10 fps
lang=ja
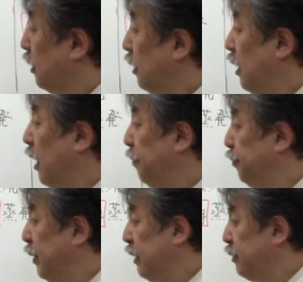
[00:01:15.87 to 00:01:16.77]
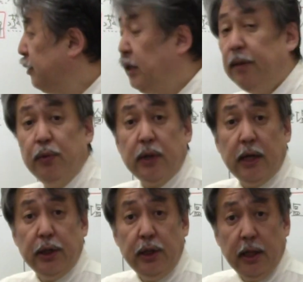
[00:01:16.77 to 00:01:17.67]
で 800g
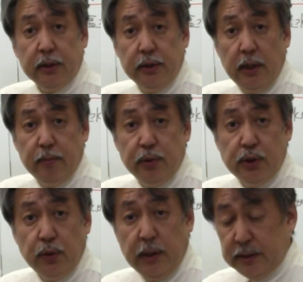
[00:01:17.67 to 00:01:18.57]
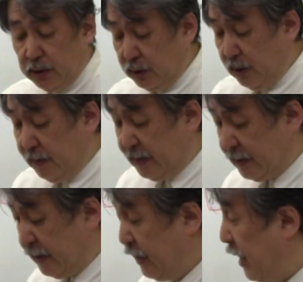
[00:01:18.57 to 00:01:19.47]
から 200g 蒸発してま
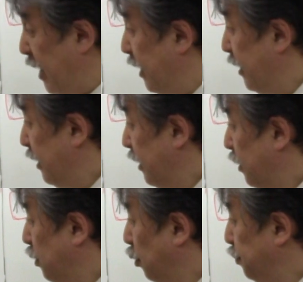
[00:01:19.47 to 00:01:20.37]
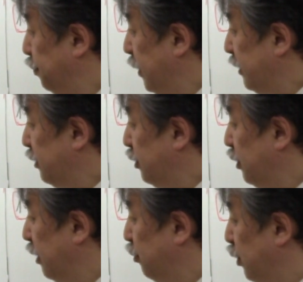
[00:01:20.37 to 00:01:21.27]
すから
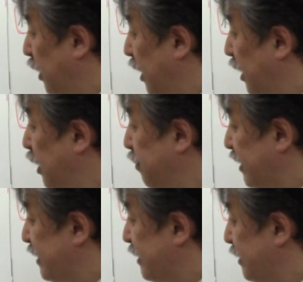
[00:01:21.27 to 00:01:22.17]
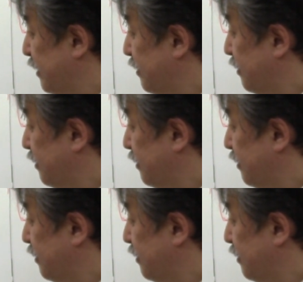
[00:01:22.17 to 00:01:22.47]
600g に減ります。